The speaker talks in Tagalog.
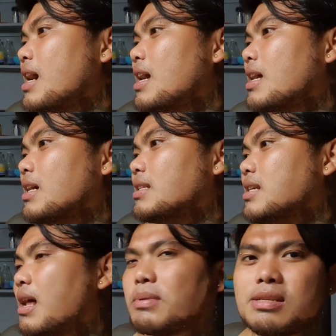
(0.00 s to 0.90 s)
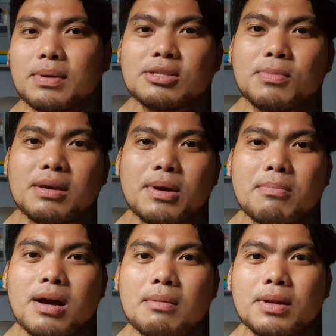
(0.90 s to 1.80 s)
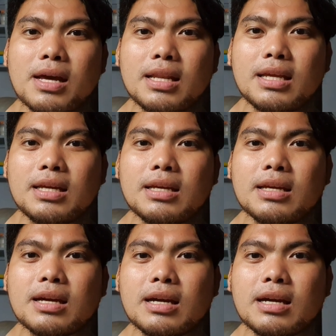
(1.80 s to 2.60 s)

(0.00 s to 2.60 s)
At uh, salamat sa pagsubaybay mga kapanalig.